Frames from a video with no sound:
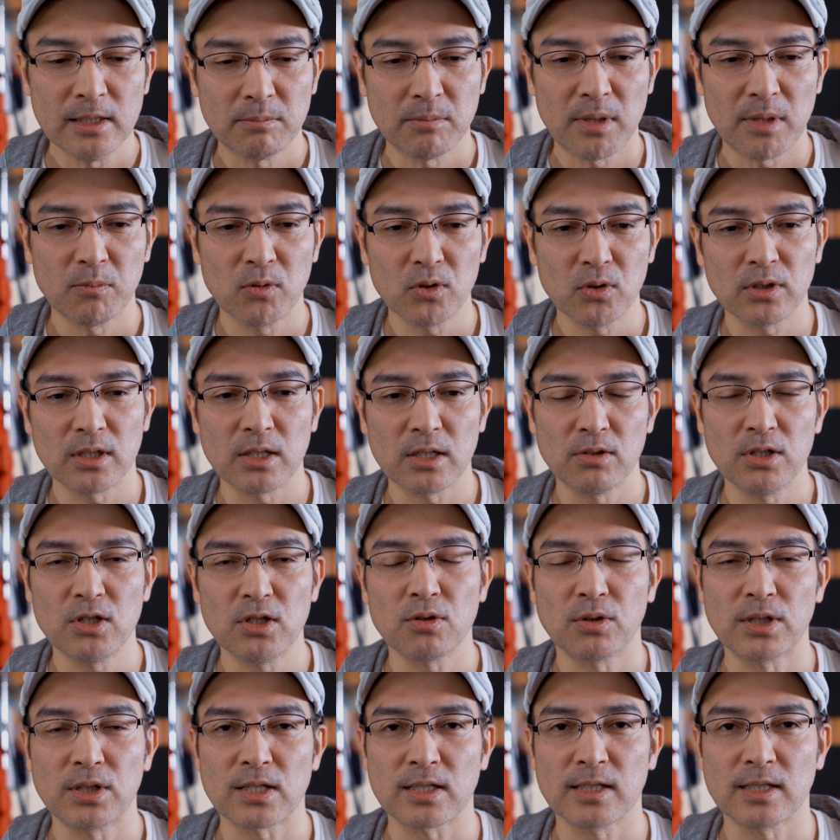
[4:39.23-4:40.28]
まあ、持ってる以
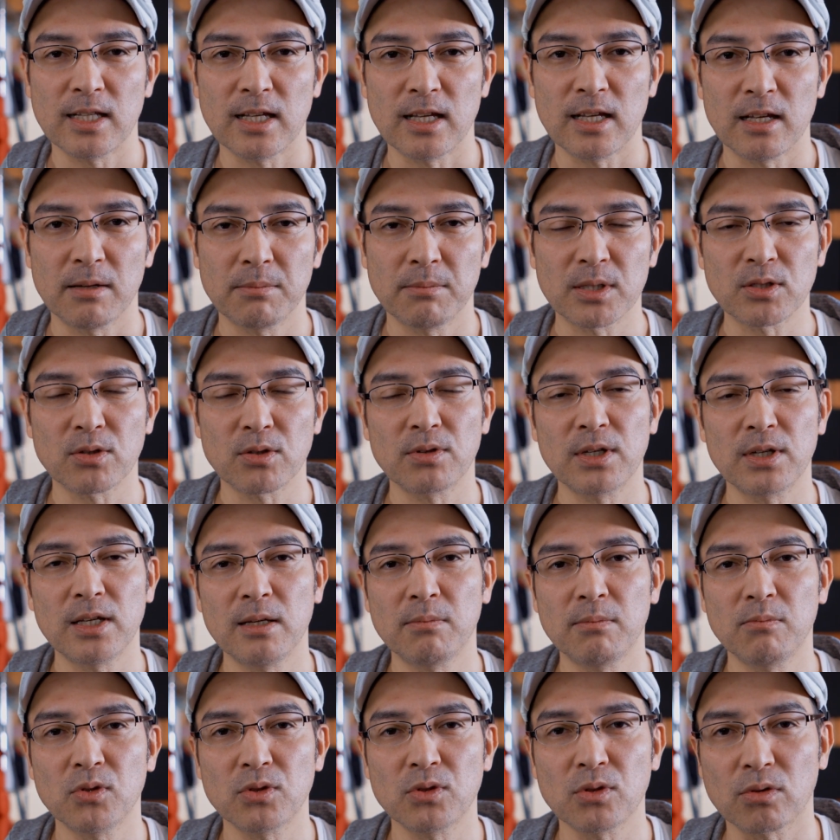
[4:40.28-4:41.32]
上ですね、まあ、その
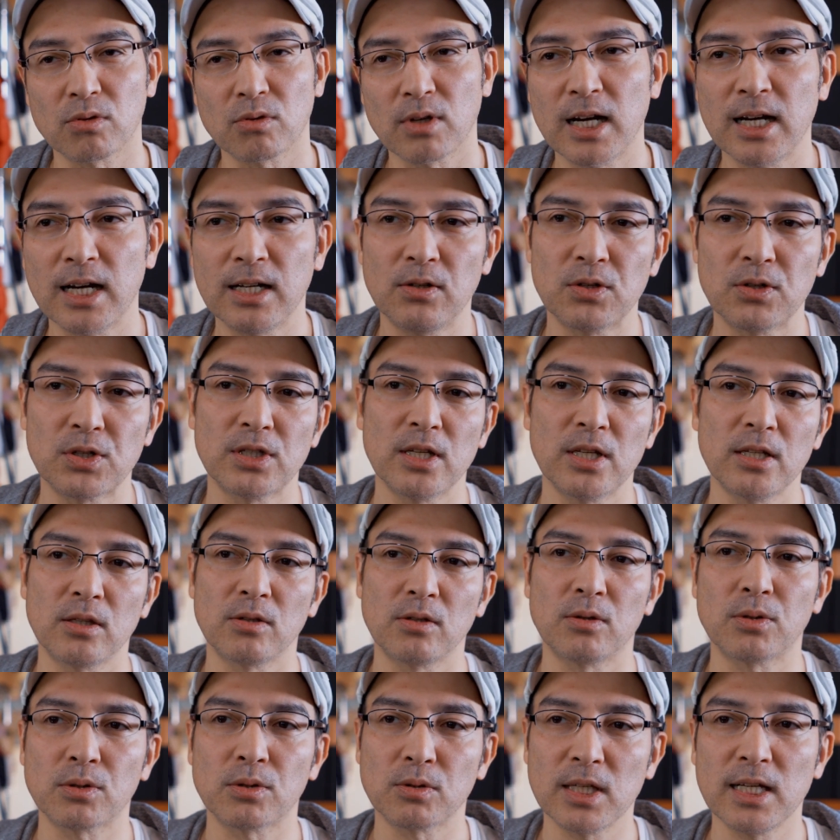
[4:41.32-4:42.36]
辺もちょっと配慮してってい
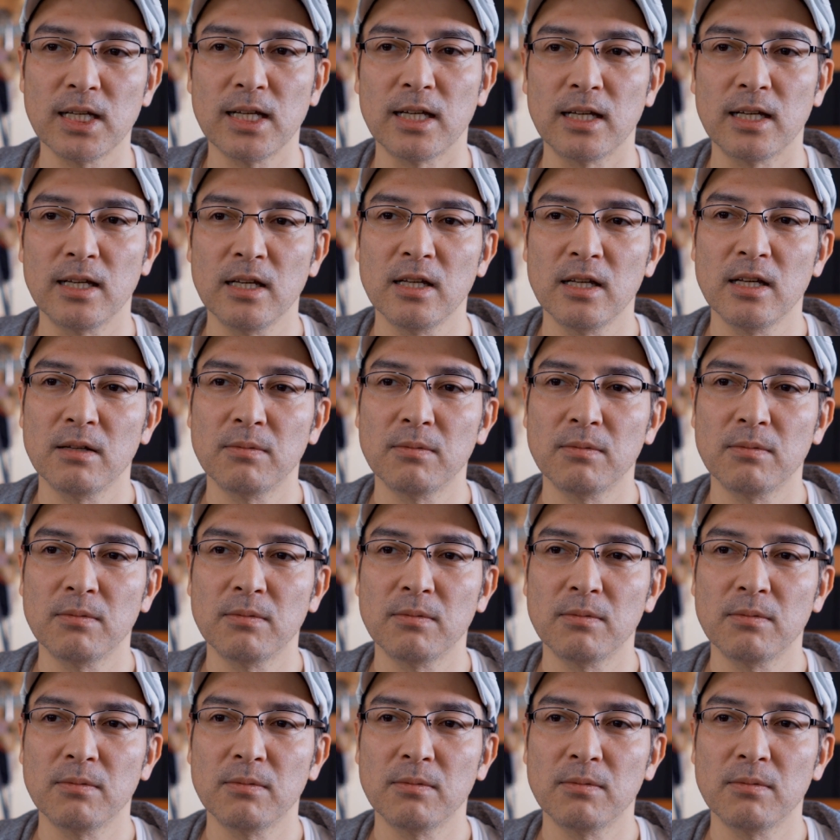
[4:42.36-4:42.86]
うことで、